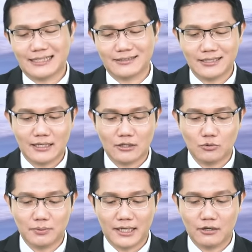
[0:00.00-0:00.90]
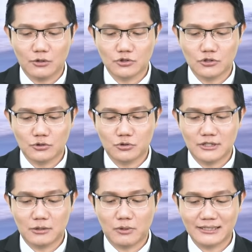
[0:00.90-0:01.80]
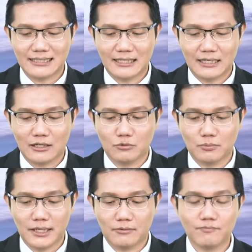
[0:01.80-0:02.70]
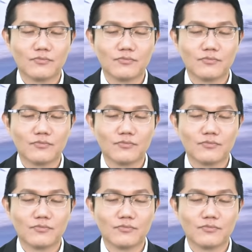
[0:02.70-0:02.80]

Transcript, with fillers: 涨这样的股票，六十周均线往上扬的股票。